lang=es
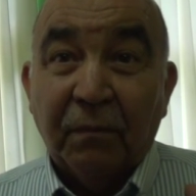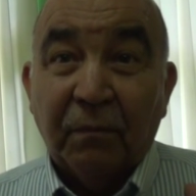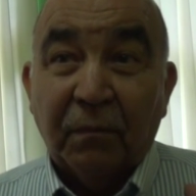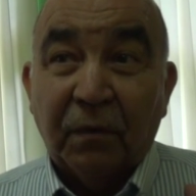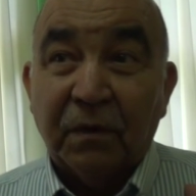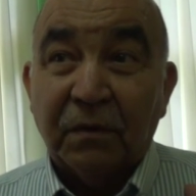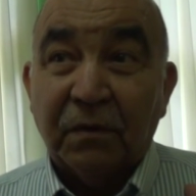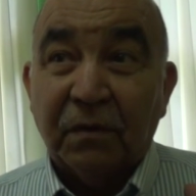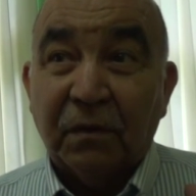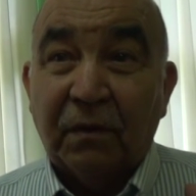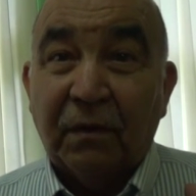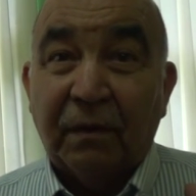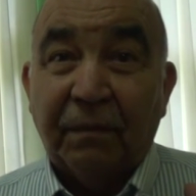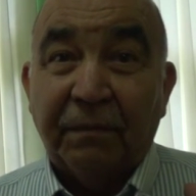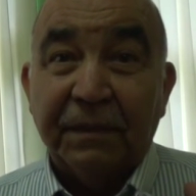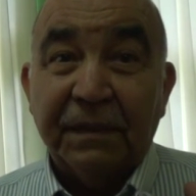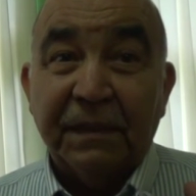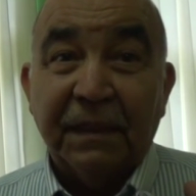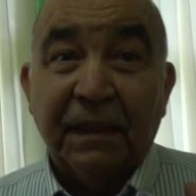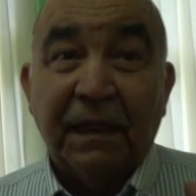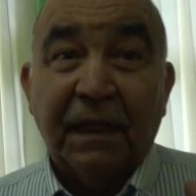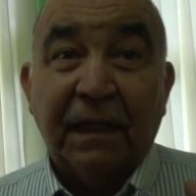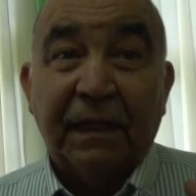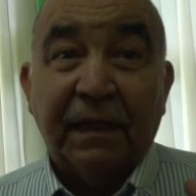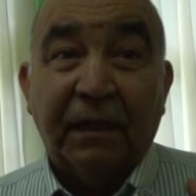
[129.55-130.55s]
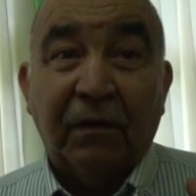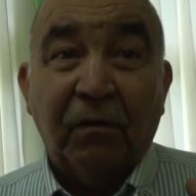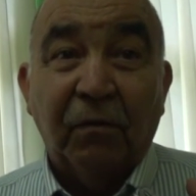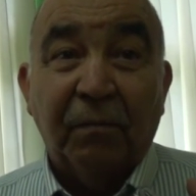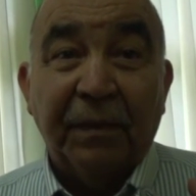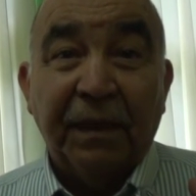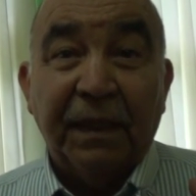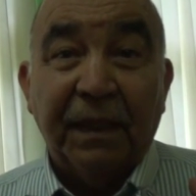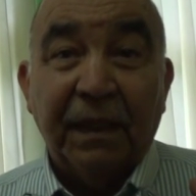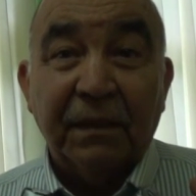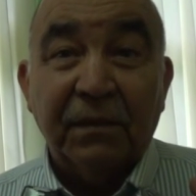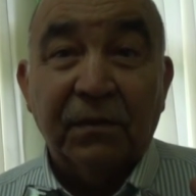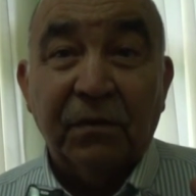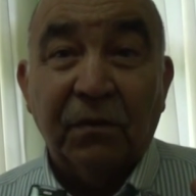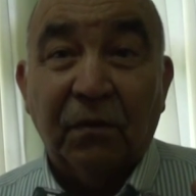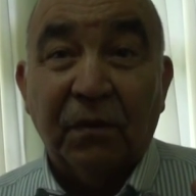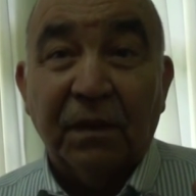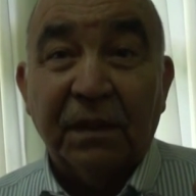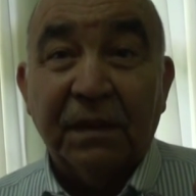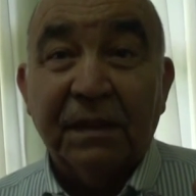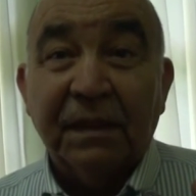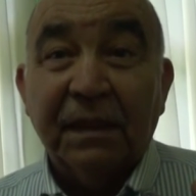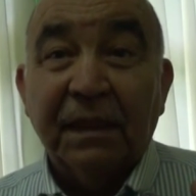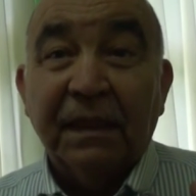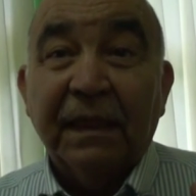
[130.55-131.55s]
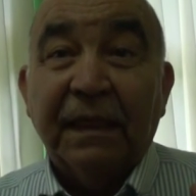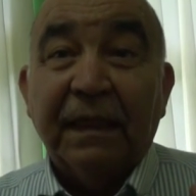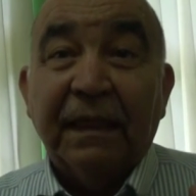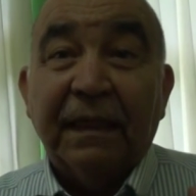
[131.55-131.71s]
Por eso a veces las recomendaciones